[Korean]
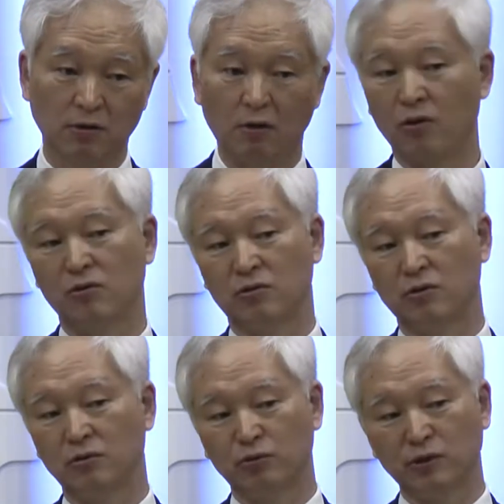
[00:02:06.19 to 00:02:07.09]

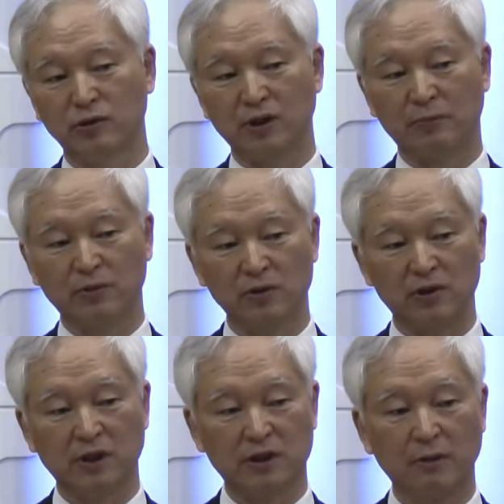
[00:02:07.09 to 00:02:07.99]
어유 우리 응답견
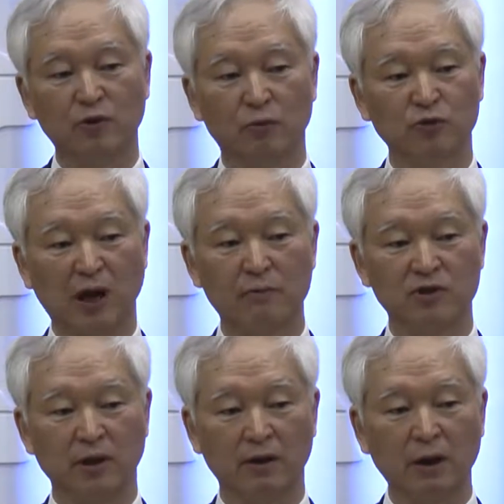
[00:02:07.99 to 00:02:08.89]
이게 참 너무
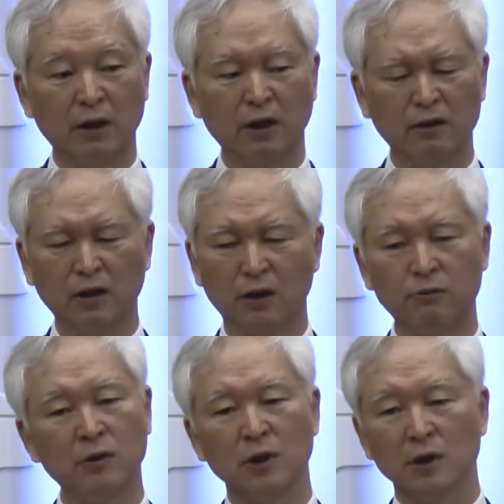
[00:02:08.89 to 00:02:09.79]
감사해요. 딴 데
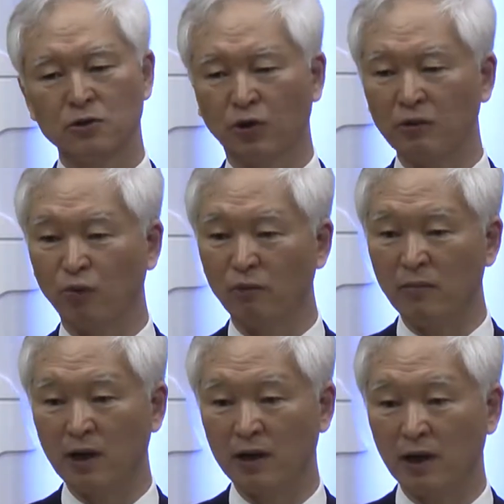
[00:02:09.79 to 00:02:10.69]
가면 저게 뭔
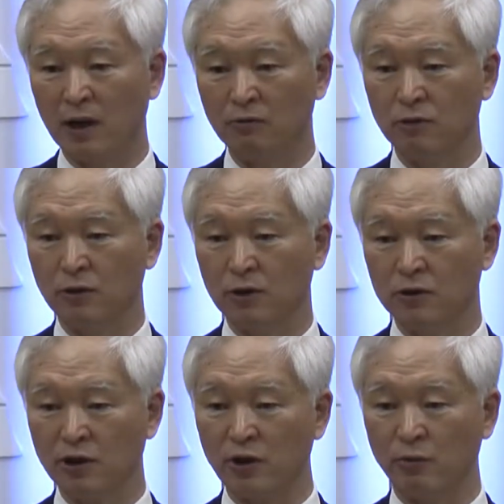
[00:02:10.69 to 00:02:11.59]
말이야 하고 이렇게
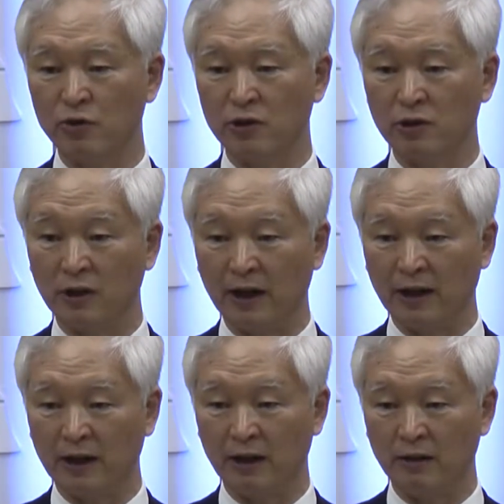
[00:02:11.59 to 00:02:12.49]

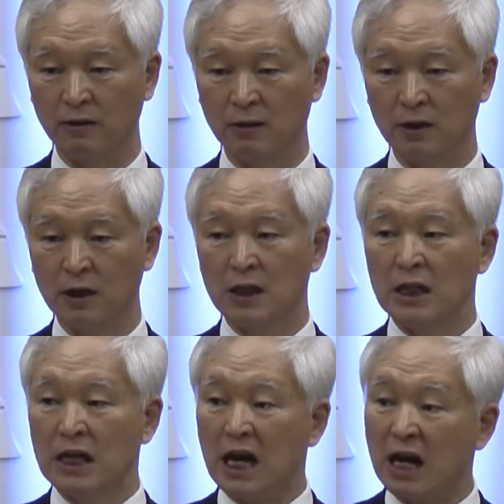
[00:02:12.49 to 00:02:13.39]
째려보시는데
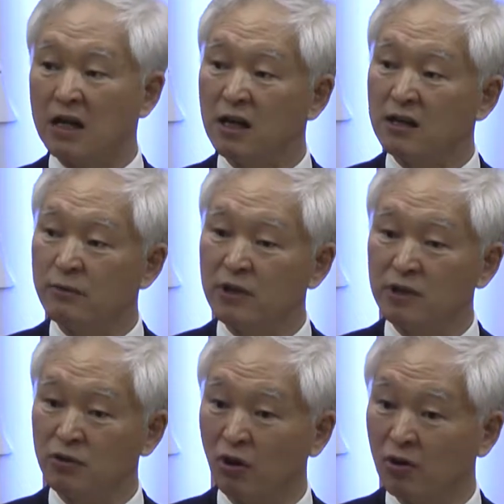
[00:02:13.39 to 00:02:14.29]
하나님이
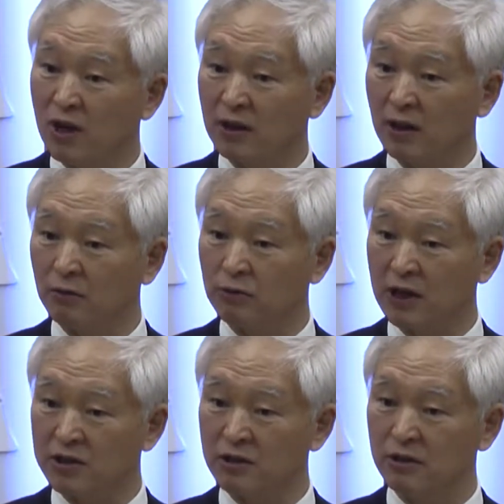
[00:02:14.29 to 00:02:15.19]
선하다고
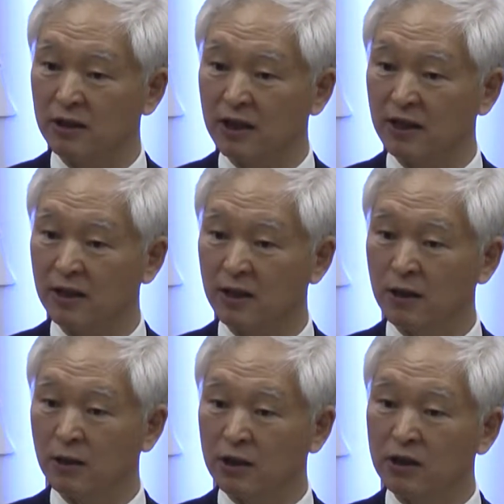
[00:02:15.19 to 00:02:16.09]
하시는데
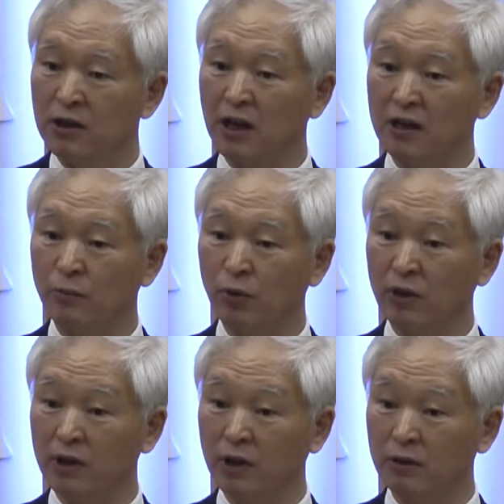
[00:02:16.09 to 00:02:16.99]
인간이
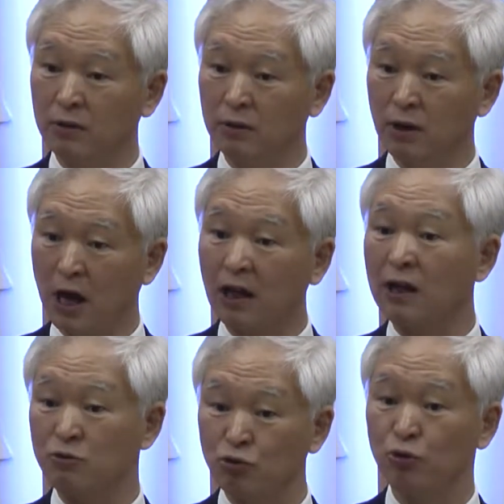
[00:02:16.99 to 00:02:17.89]
보기에는
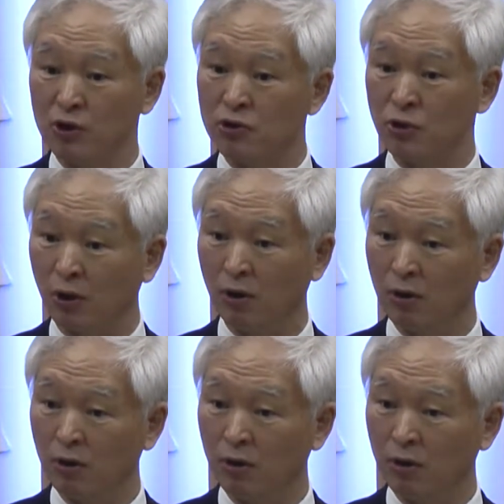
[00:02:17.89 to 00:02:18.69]
악할 수도 있죠.